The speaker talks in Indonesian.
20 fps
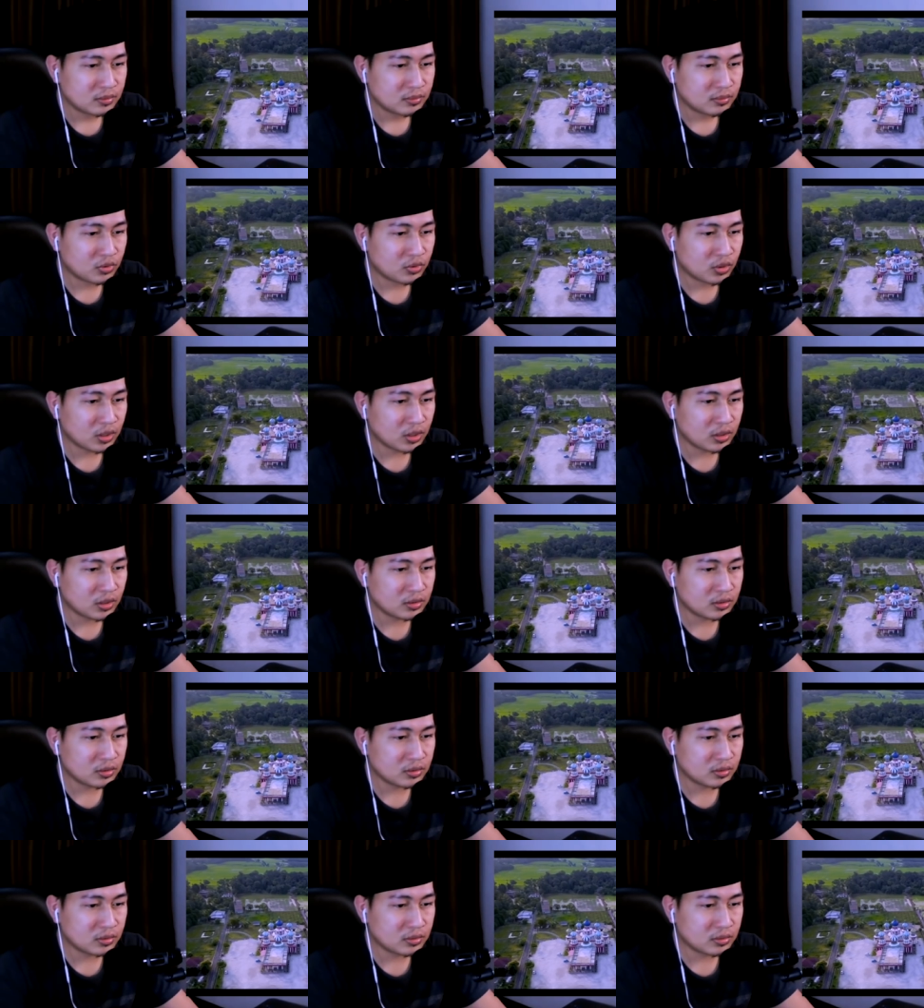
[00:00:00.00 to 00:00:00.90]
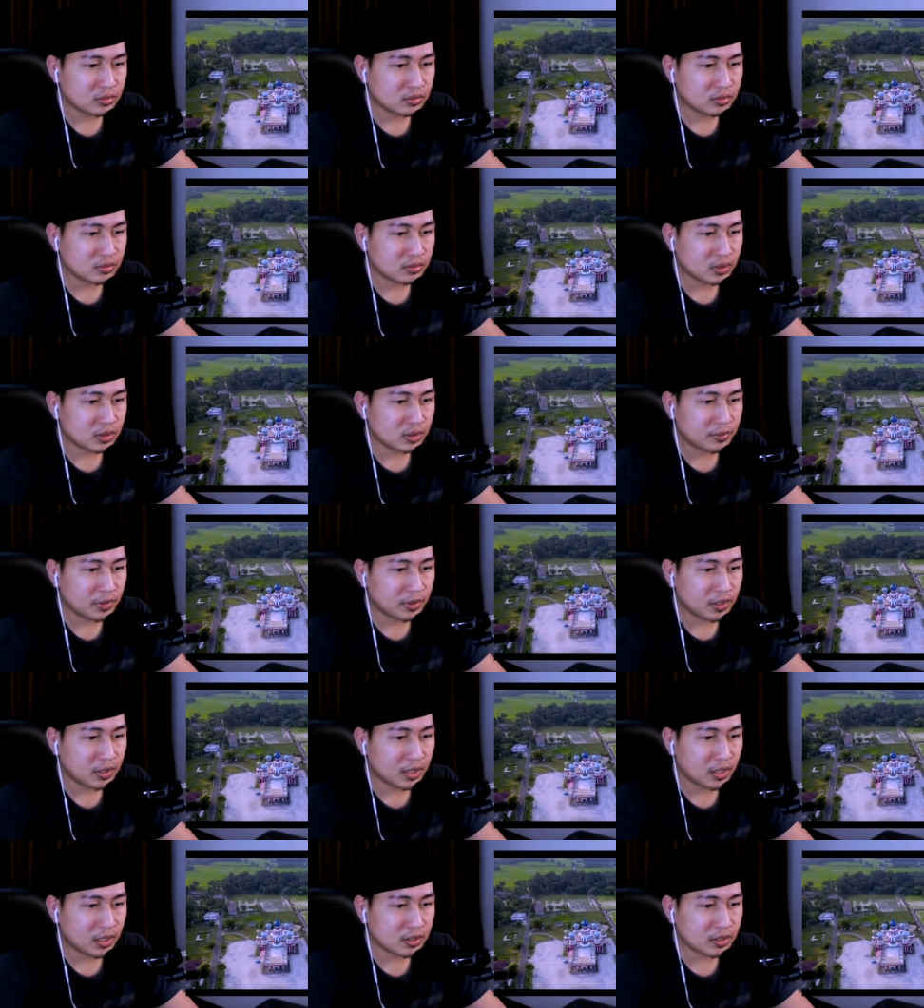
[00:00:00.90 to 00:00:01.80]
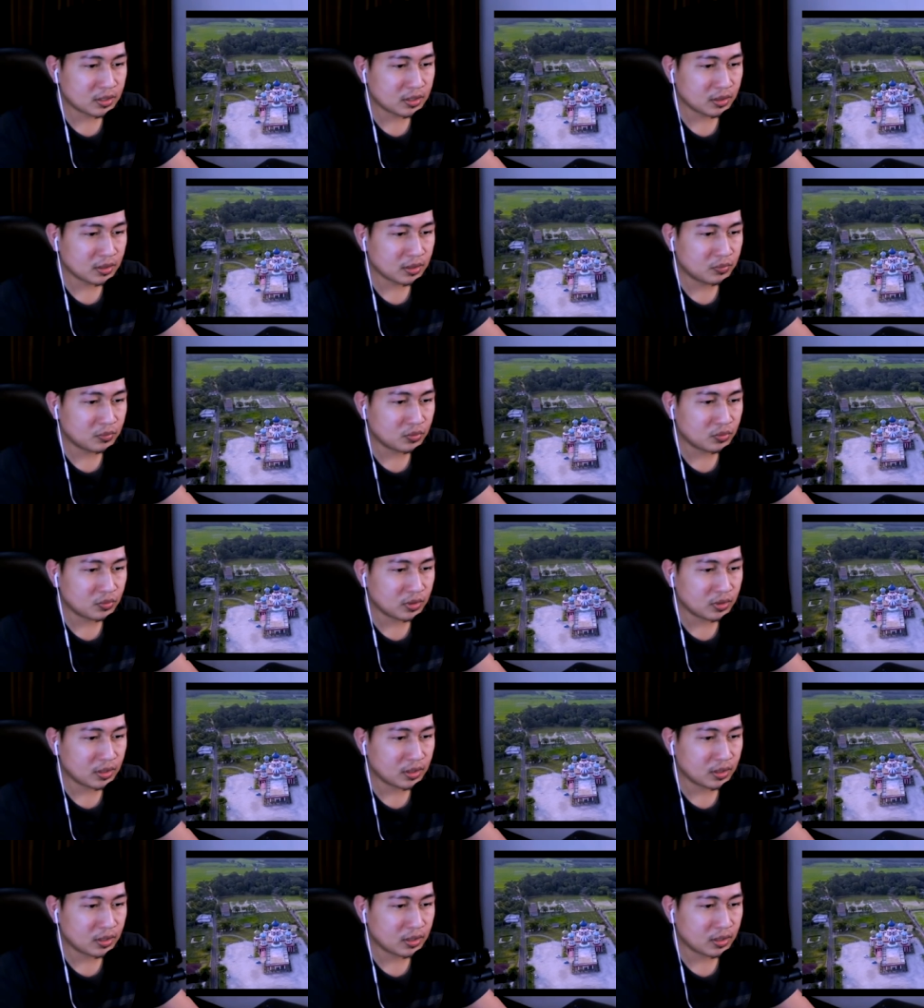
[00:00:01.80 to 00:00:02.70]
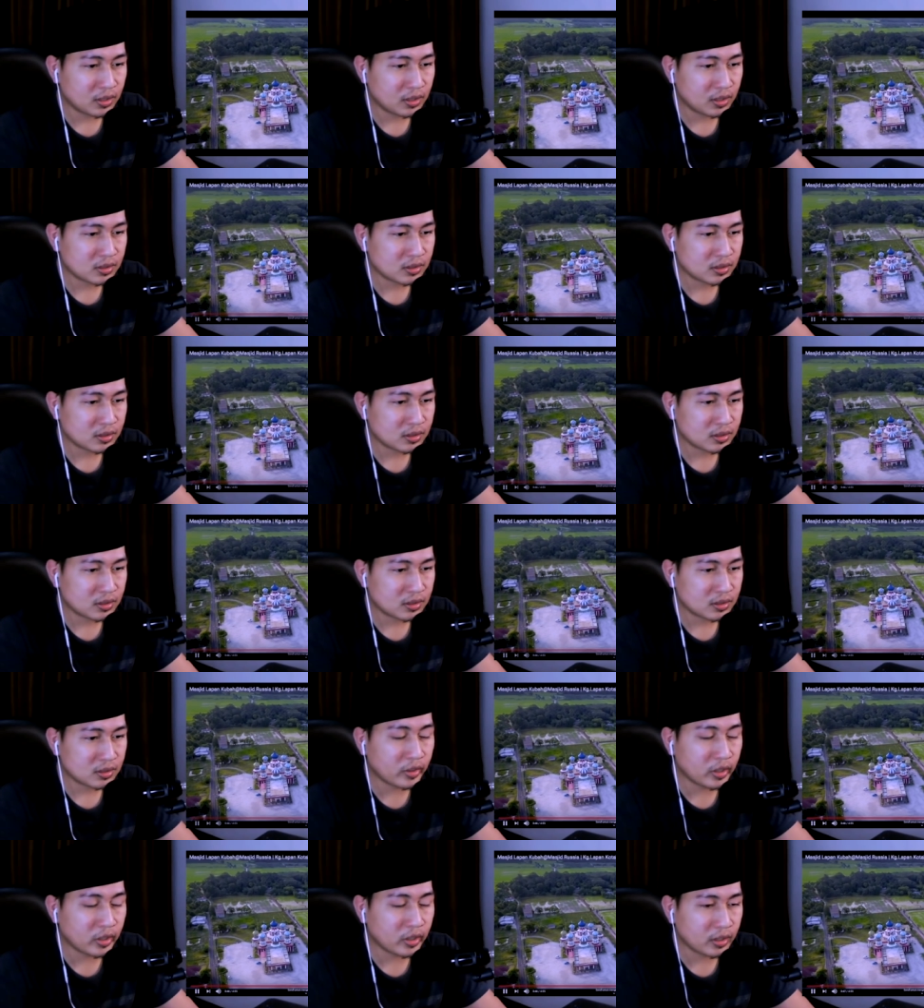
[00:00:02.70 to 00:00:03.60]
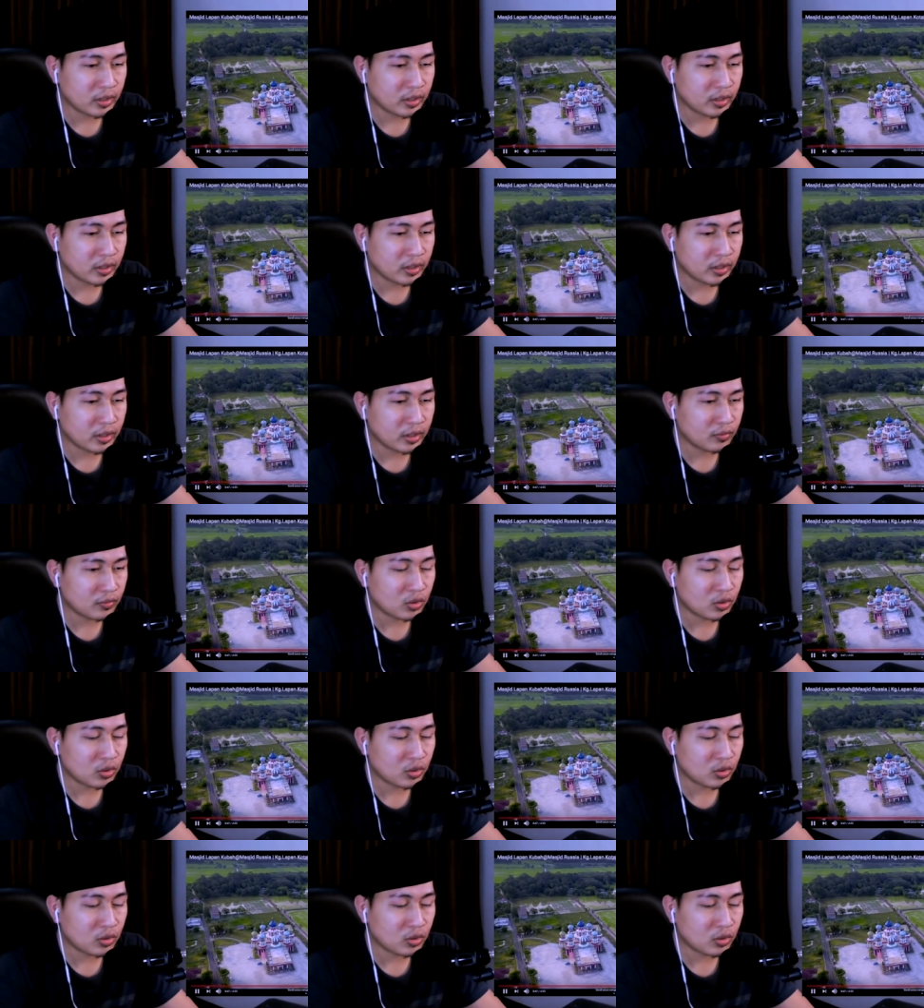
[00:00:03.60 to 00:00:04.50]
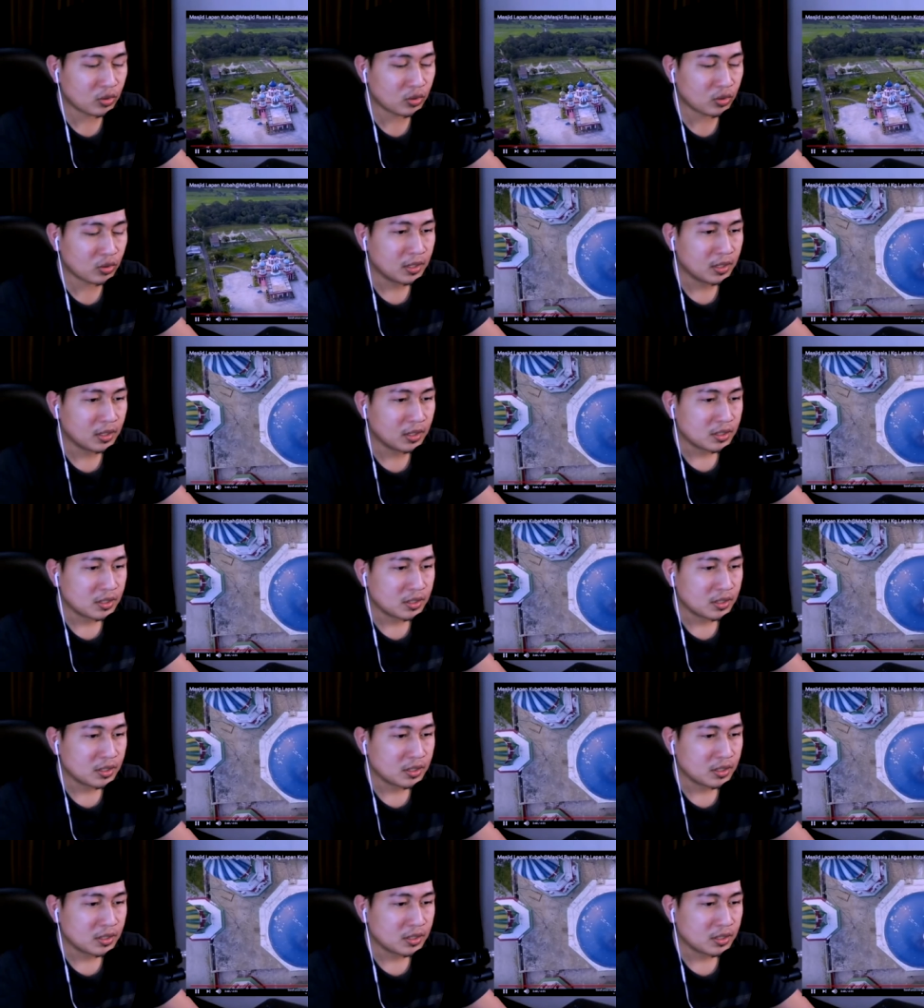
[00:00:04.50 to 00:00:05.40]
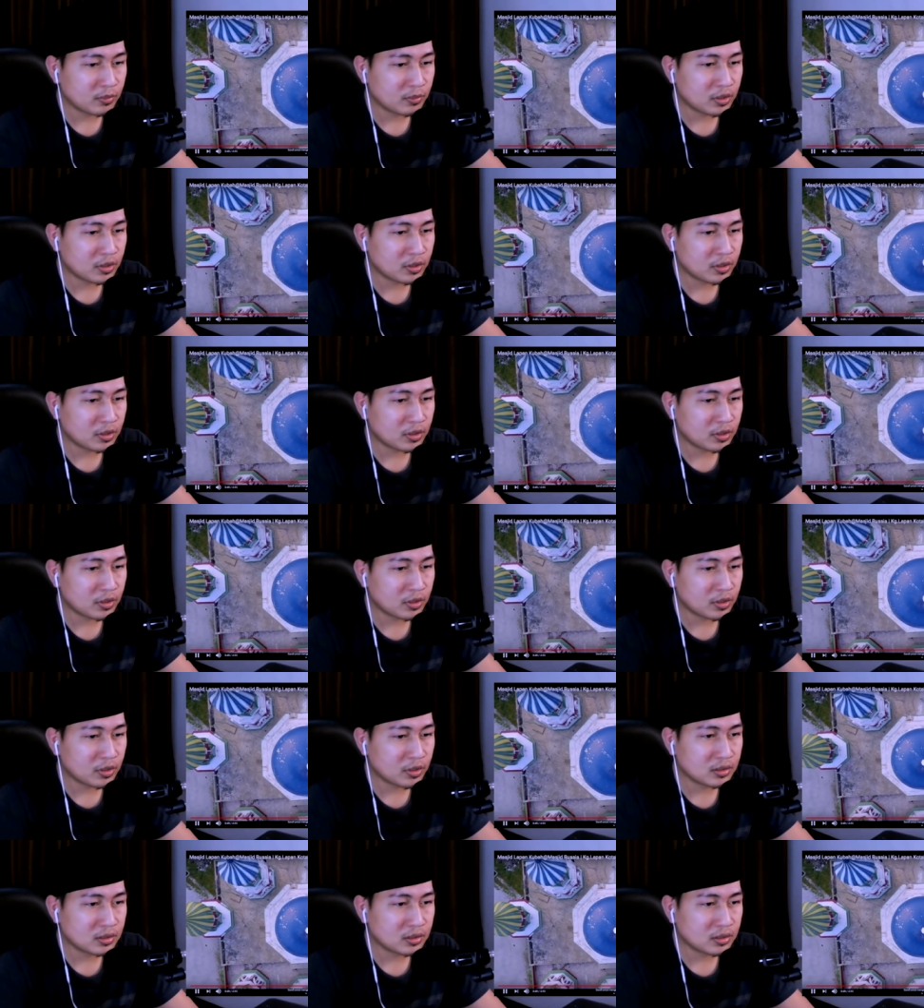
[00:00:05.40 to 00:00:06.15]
mungkin lebih dari seribu ini guys mungkin ya saya kurang paham jadi buat teman-teman yang